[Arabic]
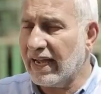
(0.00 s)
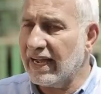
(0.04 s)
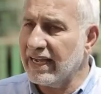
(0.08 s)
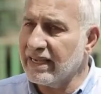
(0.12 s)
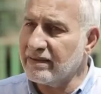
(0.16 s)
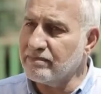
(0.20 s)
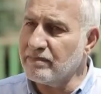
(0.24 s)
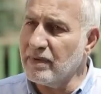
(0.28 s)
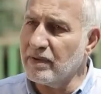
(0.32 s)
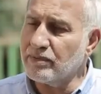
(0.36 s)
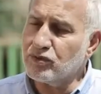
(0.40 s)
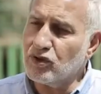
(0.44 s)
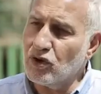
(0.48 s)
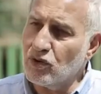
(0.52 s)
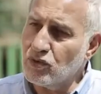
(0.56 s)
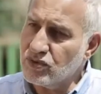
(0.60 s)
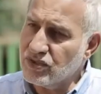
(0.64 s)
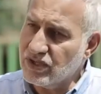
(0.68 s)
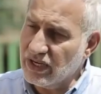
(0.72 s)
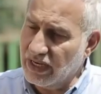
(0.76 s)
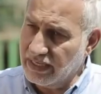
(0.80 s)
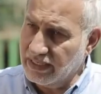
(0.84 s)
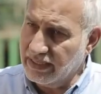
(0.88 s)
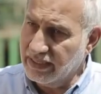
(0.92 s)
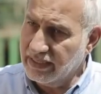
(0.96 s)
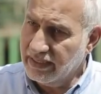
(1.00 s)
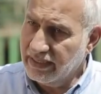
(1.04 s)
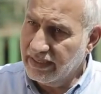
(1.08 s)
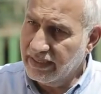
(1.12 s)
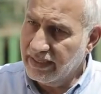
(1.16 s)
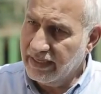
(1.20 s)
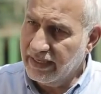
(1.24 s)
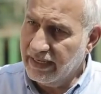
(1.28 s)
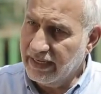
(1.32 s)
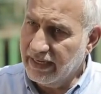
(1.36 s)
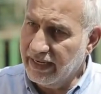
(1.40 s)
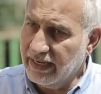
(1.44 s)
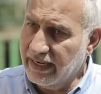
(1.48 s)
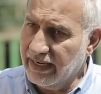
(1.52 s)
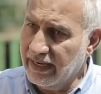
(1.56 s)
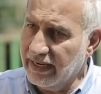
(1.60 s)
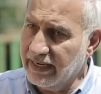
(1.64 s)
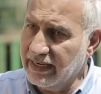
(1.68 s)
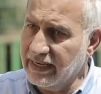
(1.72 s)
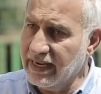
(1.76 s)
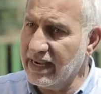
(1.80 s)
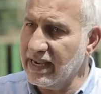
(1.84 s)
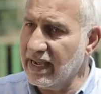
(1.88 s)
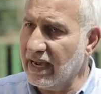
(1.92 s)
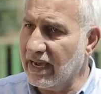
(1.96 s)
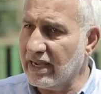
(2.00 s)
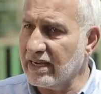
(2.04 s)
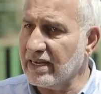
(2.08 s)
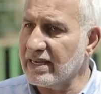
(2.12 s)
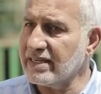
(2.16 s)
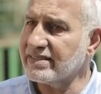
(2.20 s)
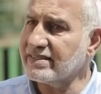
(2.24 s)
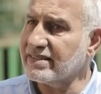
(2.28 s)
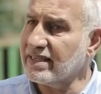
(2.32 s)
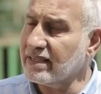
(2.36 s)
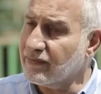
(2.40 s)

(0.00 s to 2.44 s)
لغايه ما بتوصل آه، ان هي خلاص